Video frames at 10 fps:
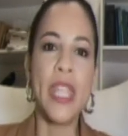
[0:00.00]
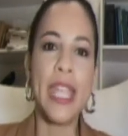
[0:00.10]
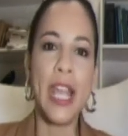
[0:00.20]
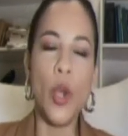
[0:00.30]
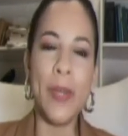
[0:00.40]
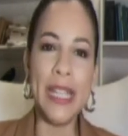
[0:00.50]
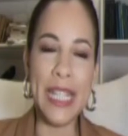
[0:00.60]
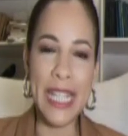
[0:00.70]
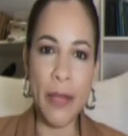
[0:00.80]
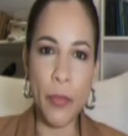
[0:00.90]
que lo
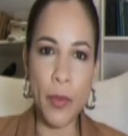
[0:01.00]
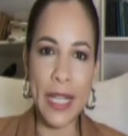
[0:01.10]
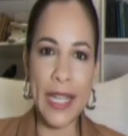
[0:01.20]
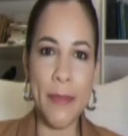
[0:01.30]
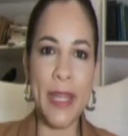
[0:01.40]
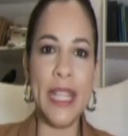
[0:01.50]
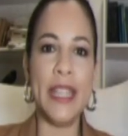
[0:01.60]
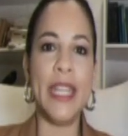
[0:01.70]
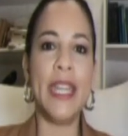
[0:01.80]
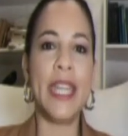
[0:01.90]
ventilan
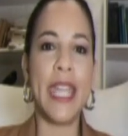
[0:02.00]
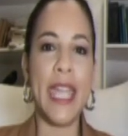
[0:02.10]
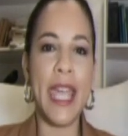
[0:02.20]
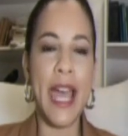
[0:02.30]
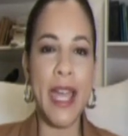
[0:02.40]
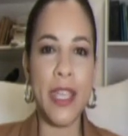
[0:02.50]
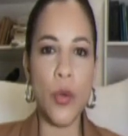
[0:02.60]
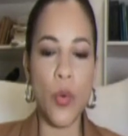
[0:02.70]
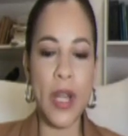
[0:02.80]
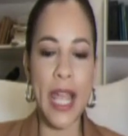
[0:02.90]
públicamente, que hay
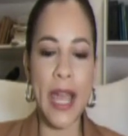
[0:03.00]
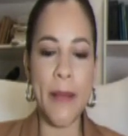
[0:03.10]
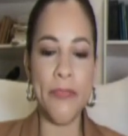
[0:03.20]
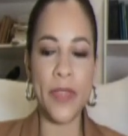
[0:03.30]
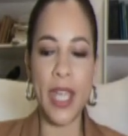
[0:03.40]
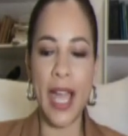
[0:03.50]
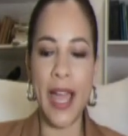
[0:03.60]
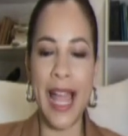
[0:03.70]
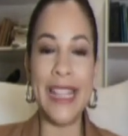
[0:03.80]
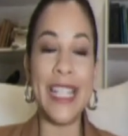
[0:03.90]
una
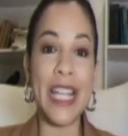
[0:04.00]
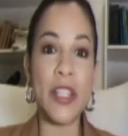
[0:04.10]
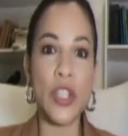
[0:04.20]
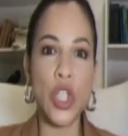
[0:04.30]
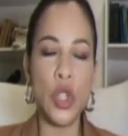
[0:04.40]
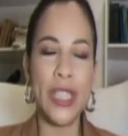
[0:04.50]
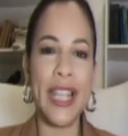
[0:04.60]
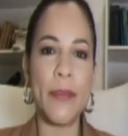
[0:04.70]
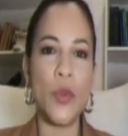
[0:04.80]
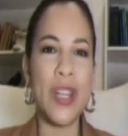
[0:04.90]
alteración de
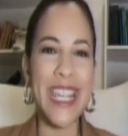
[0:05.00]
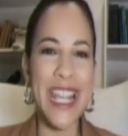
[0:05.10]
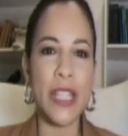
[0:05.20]
la armonía